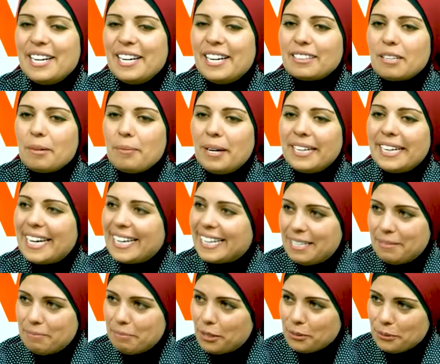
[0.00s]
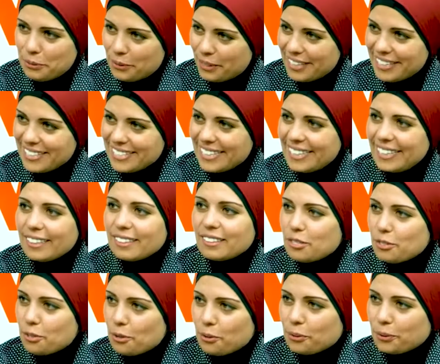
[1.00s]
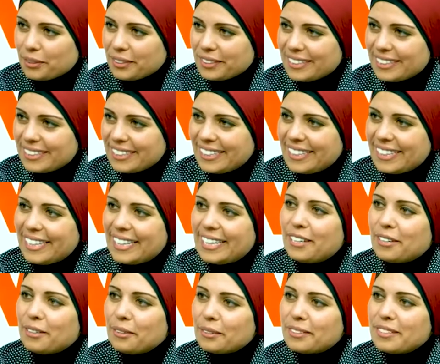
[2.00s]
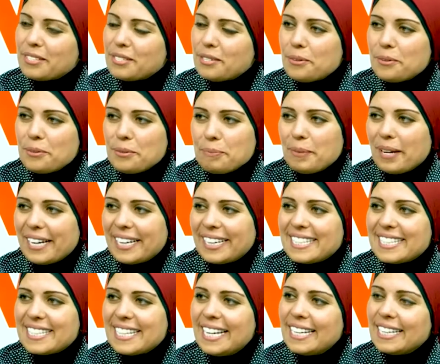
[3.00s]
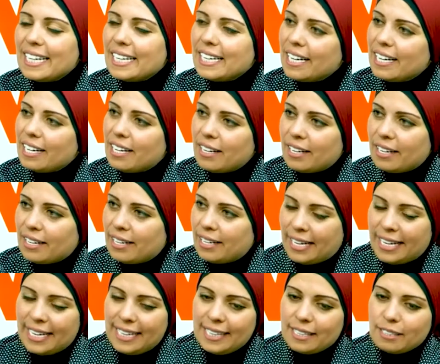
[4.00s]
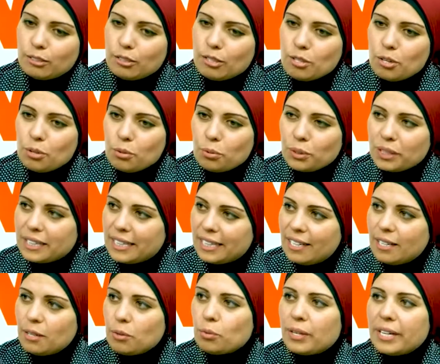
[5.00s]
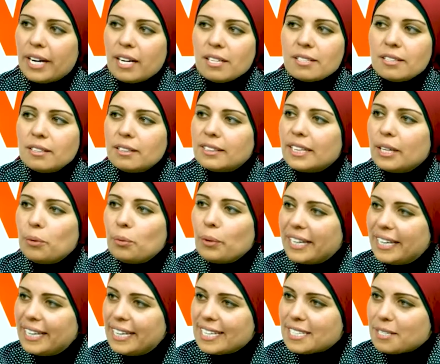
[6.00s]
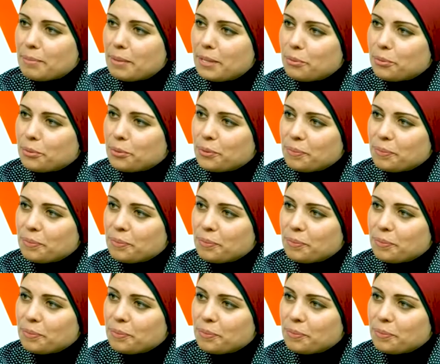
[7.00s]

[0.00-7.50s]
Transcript: طبعا اكيد برضو الرئيسيه التساقط اه. اه التساقط بقى ازاي ان انا اعالج التساقط ده واصلا هو ايه اسبابه